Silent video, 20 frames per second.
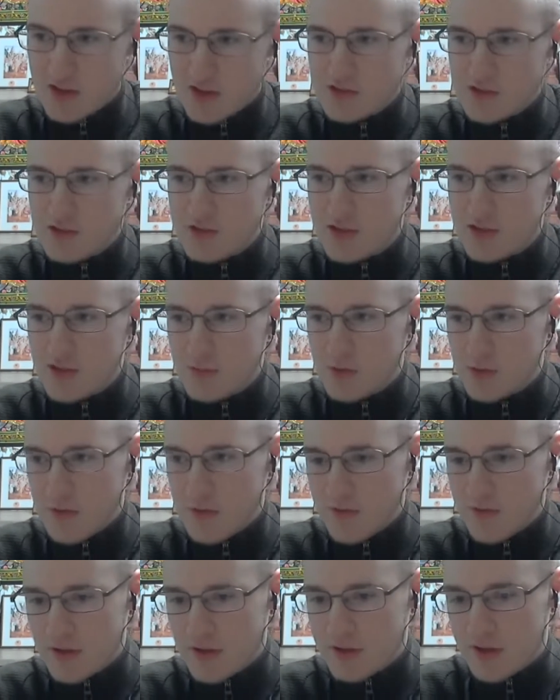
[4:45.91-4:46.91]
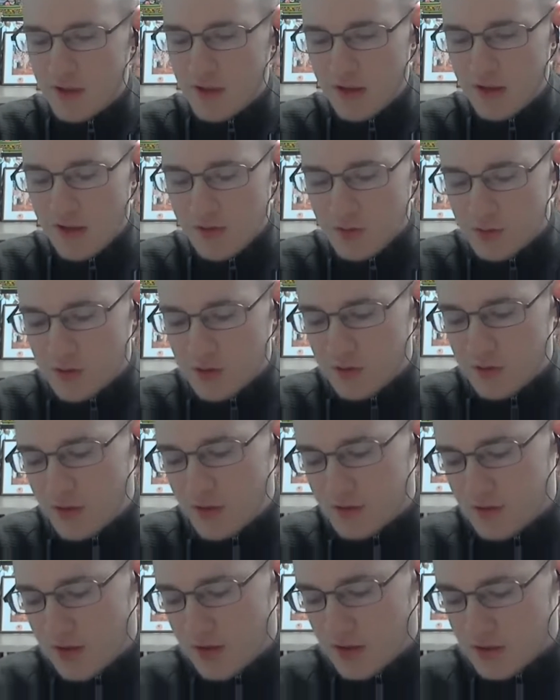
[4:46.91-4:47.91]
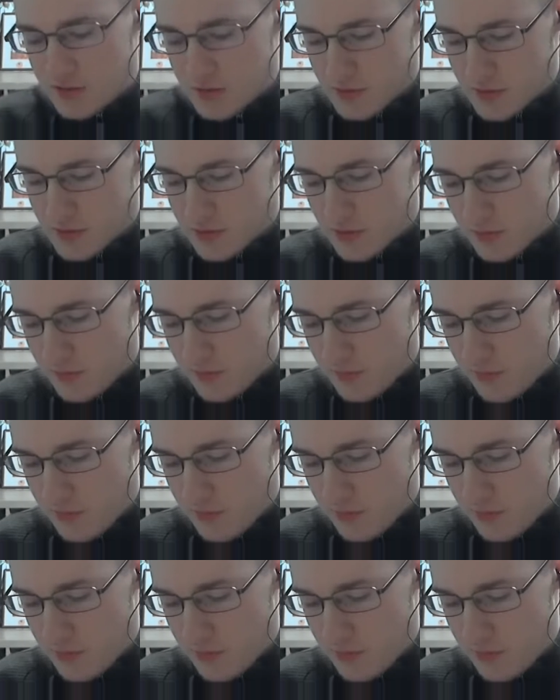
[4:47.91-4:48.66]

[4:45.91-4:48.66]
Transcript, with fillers: Или слышали, может в Катхе, как Гурудев рассказывал, что